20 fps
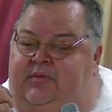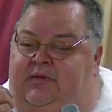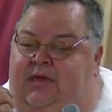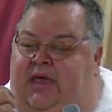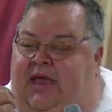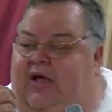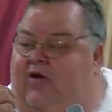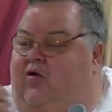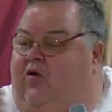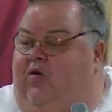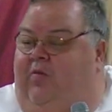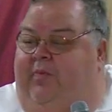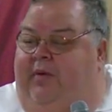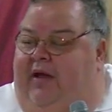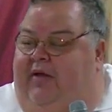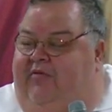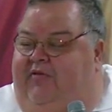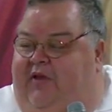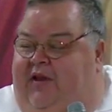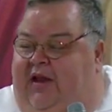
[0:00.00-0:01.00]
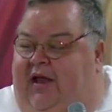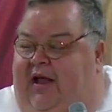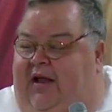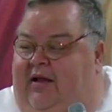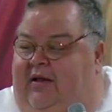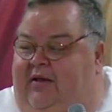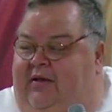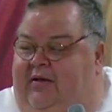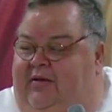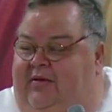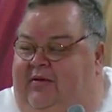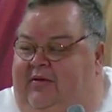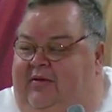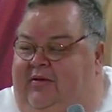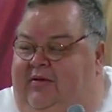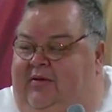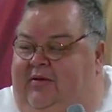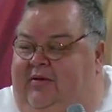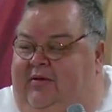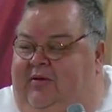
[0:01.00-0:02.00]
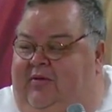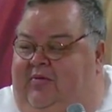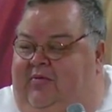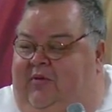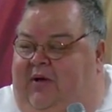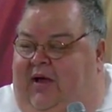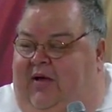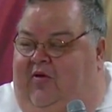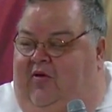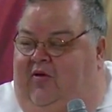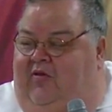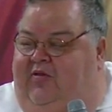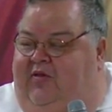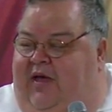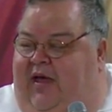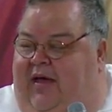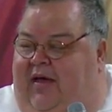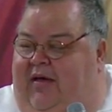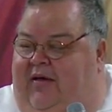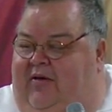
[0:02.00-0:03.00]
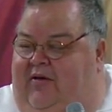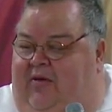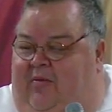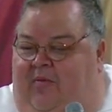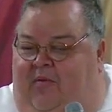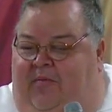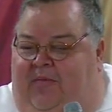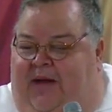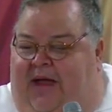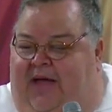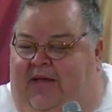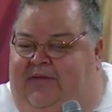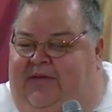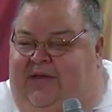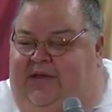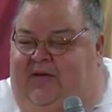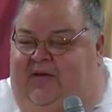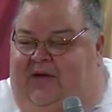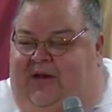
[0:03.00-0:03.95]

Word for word: escupe al final una cosa como plástico